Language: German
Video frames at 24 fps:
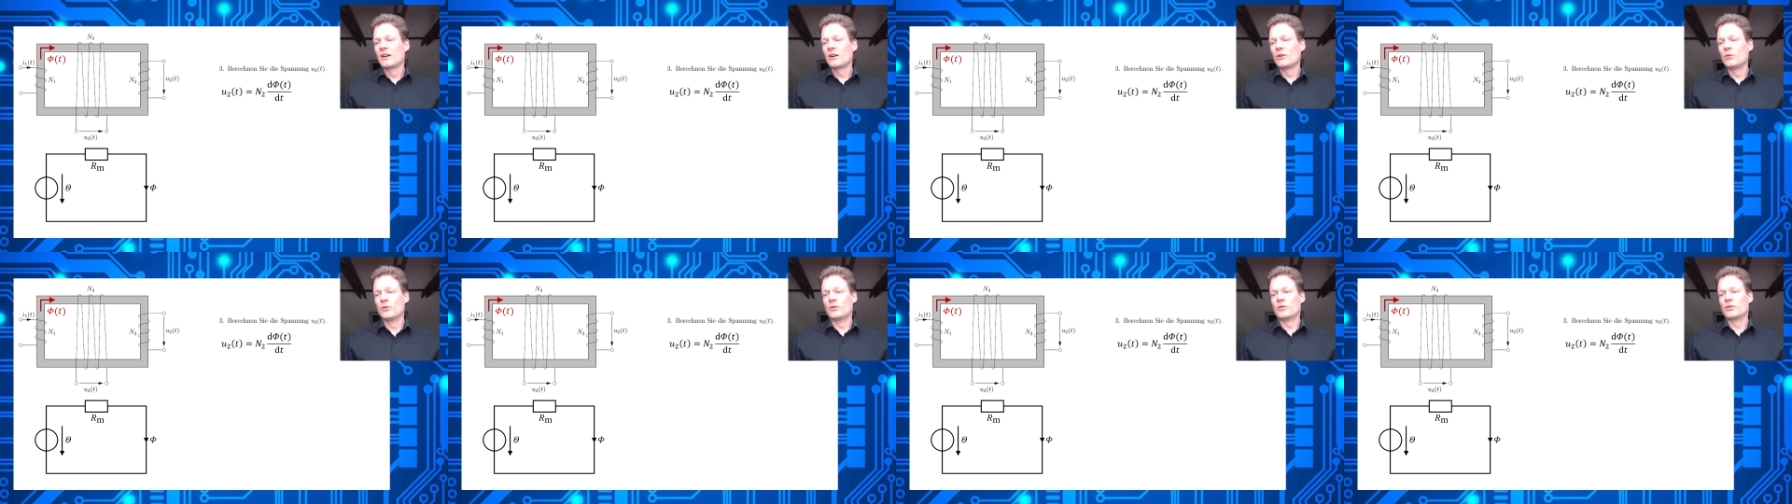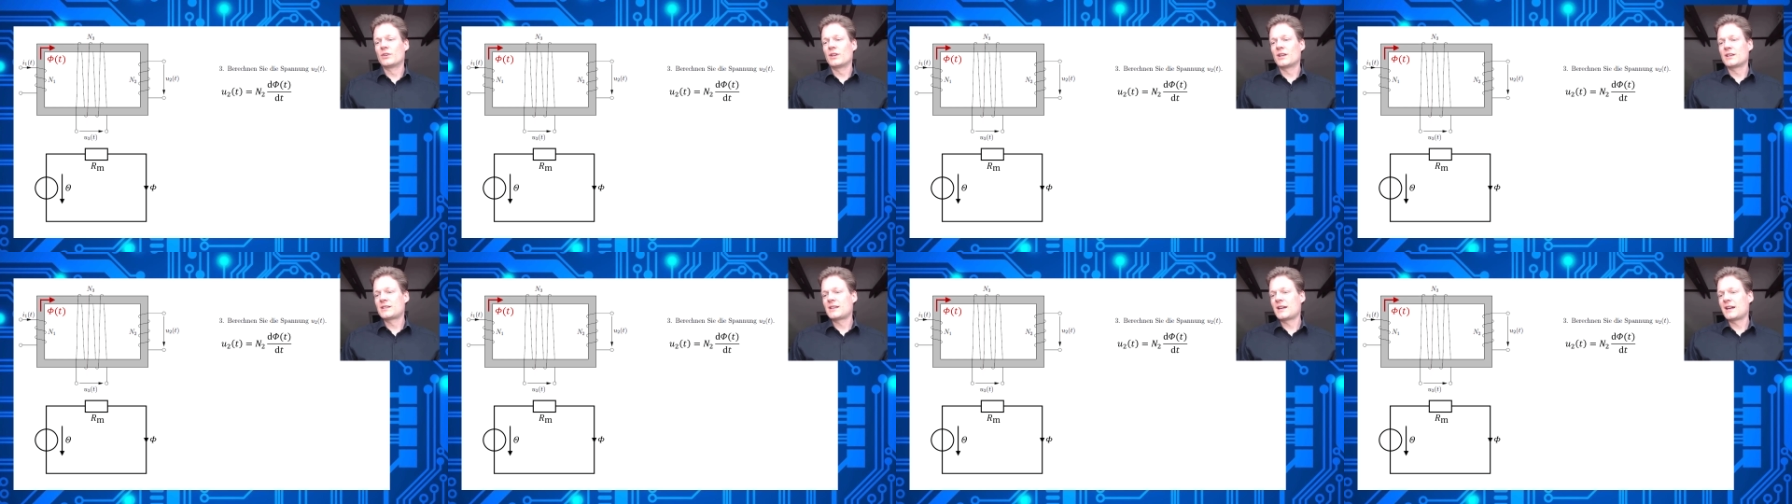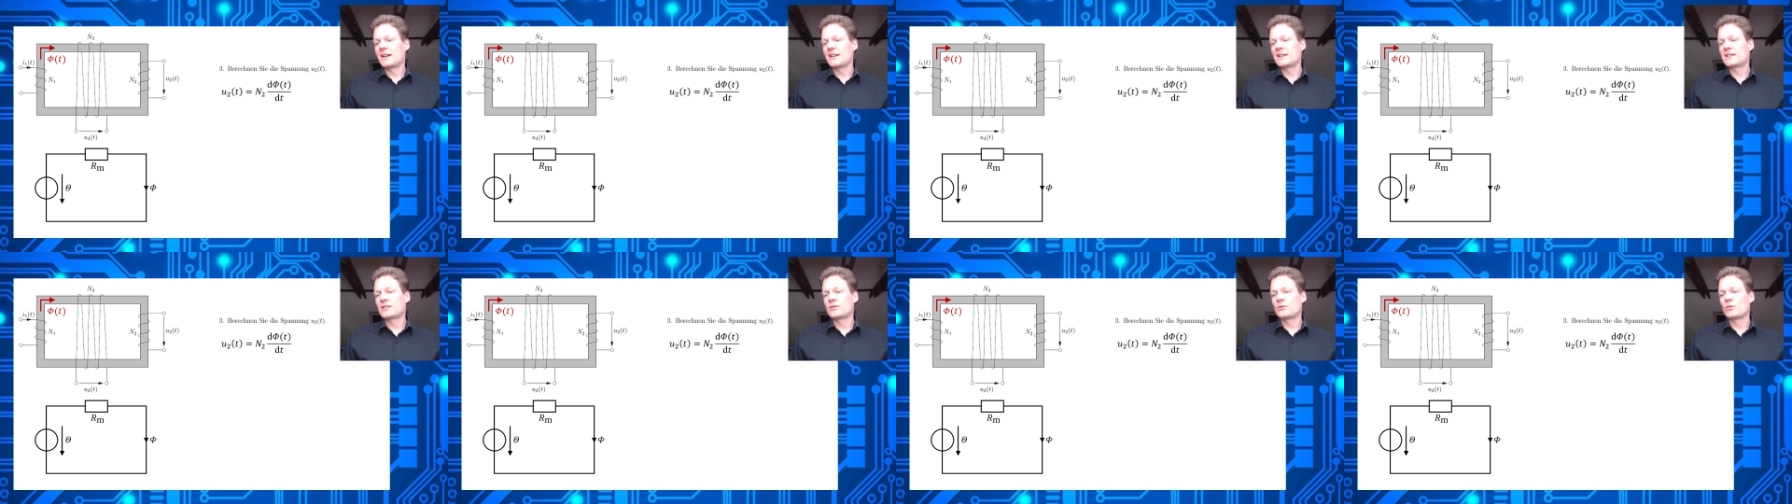Gut, das
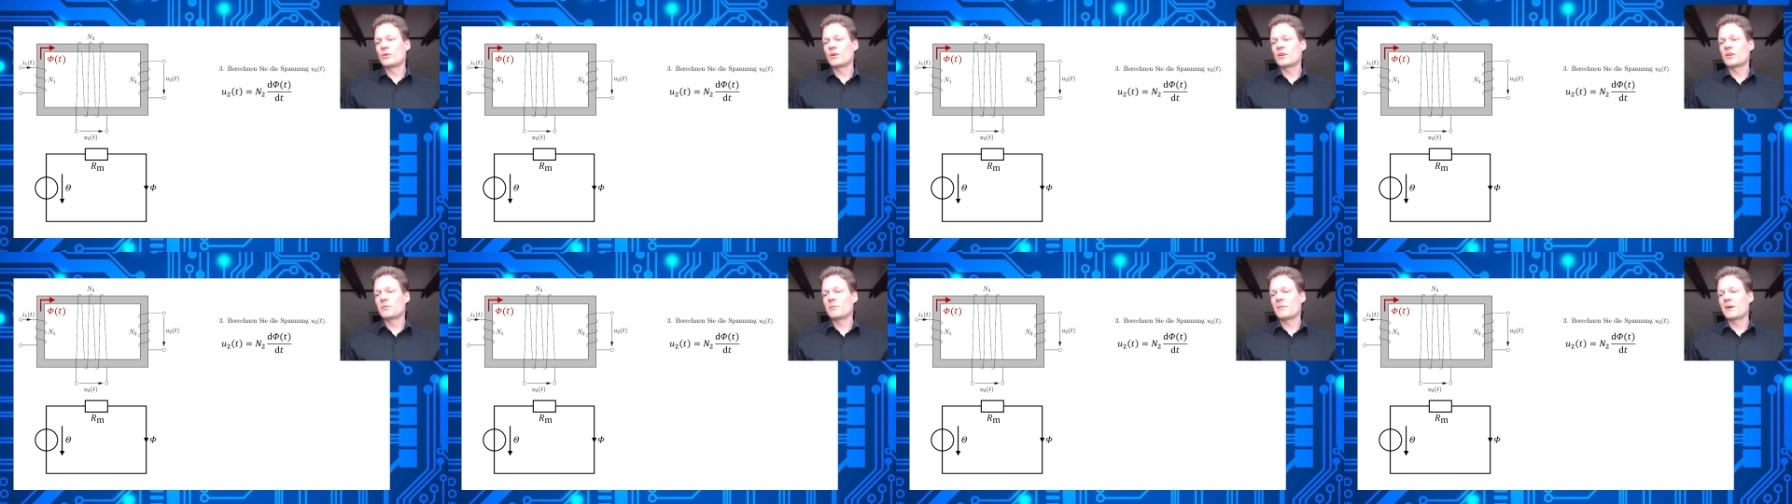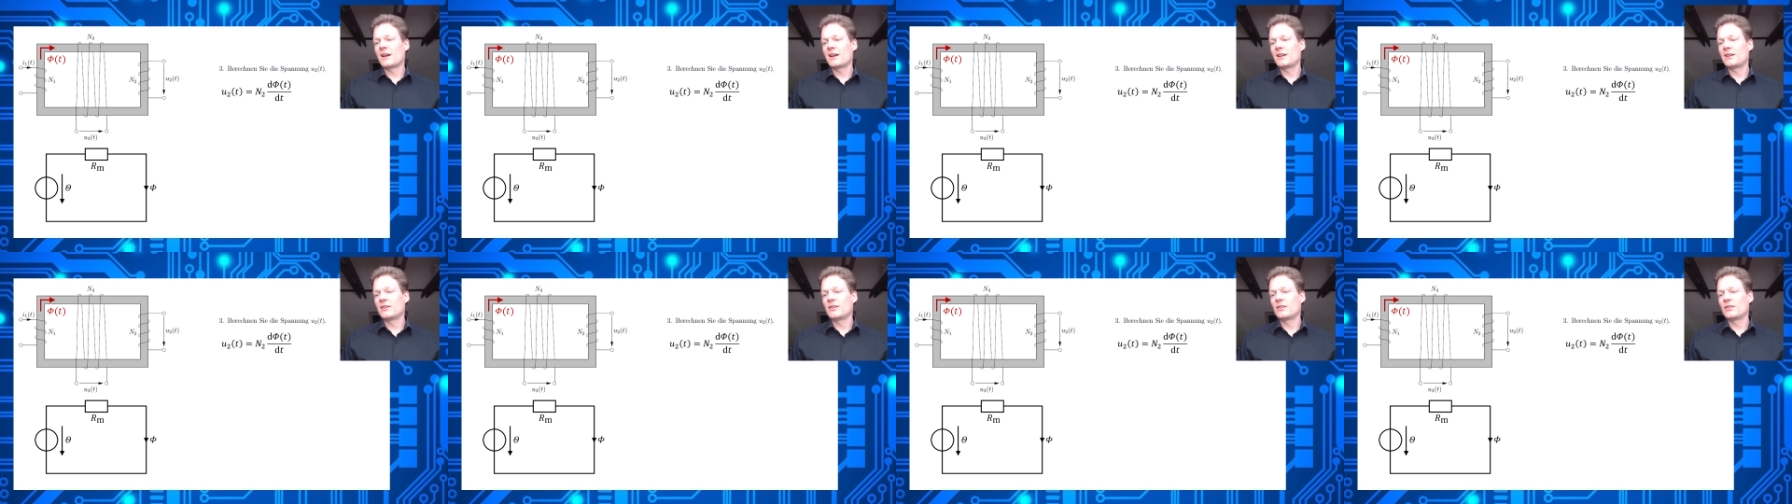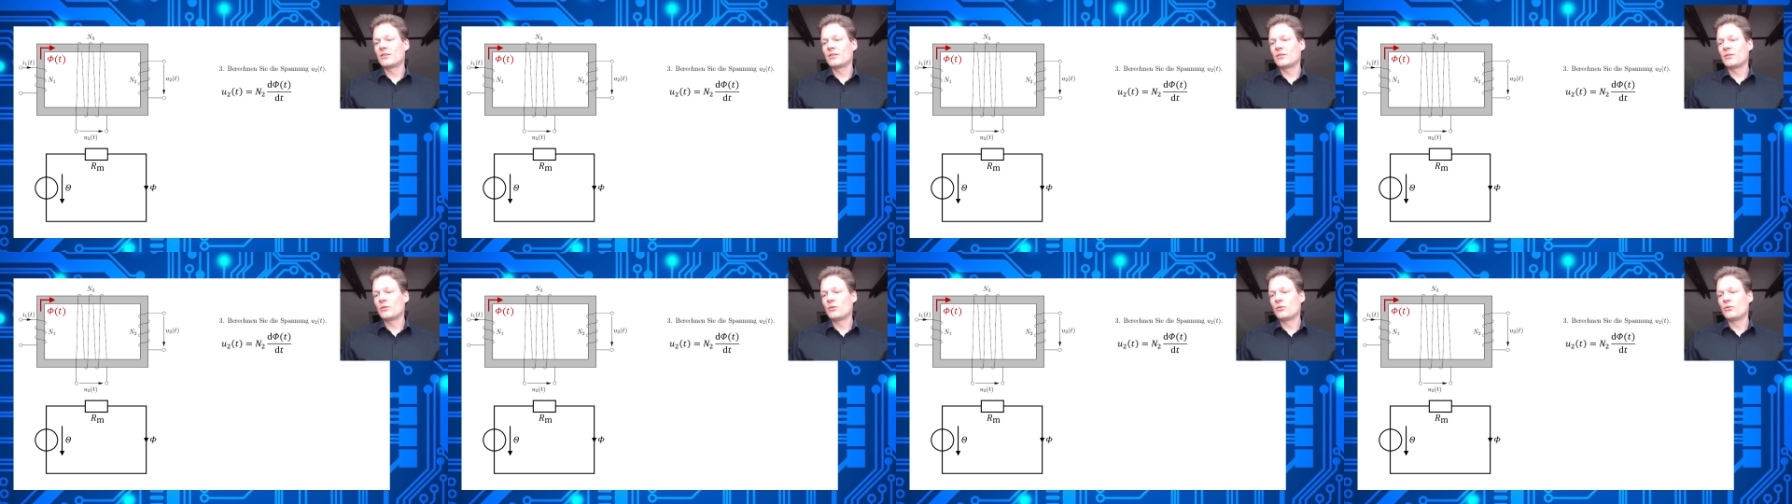heißt, durch
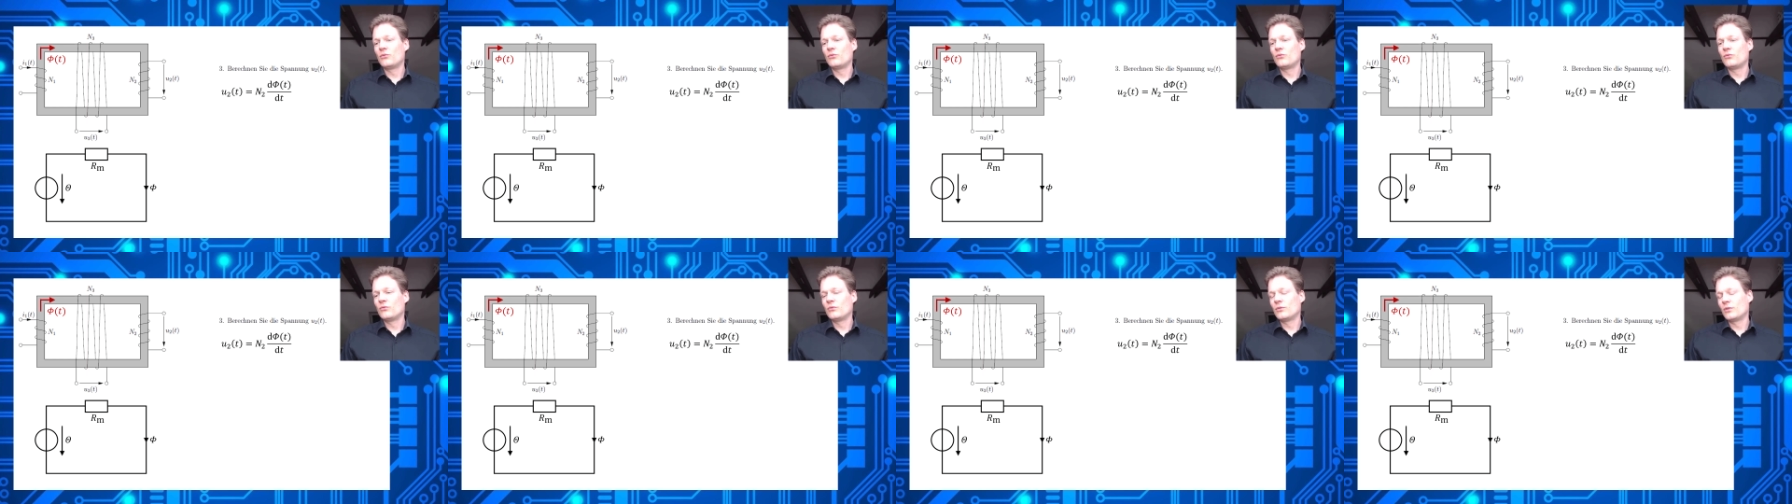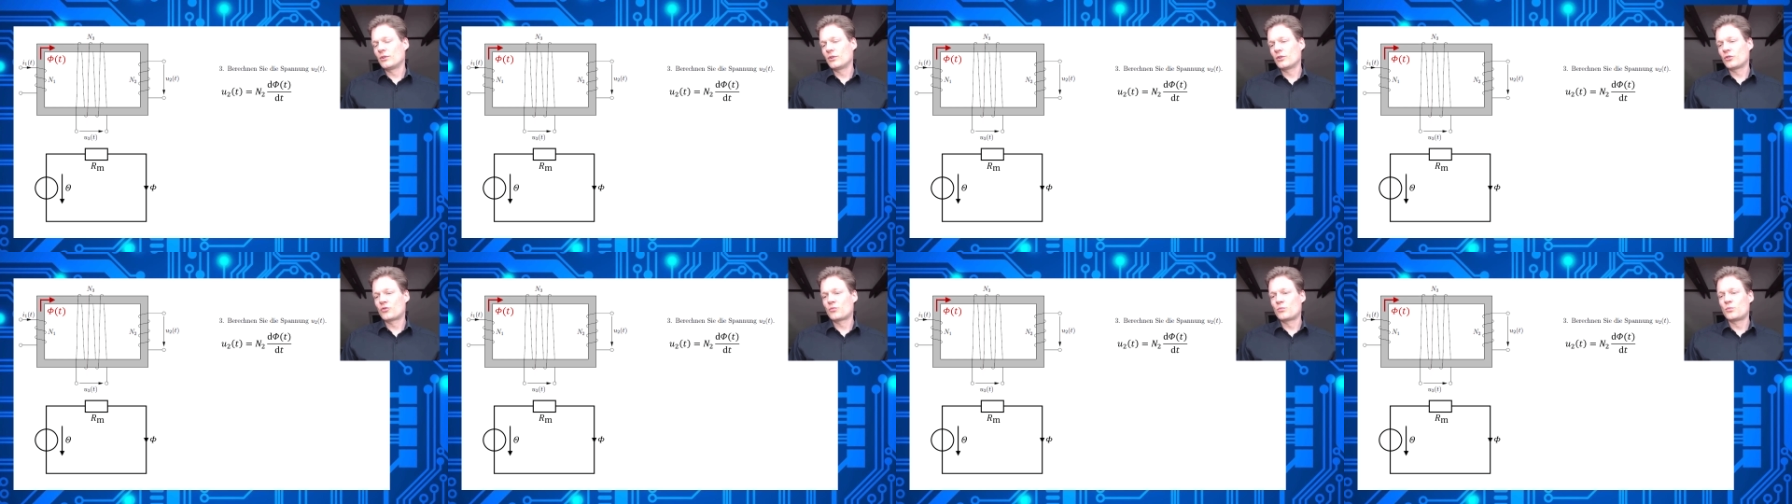meine äh,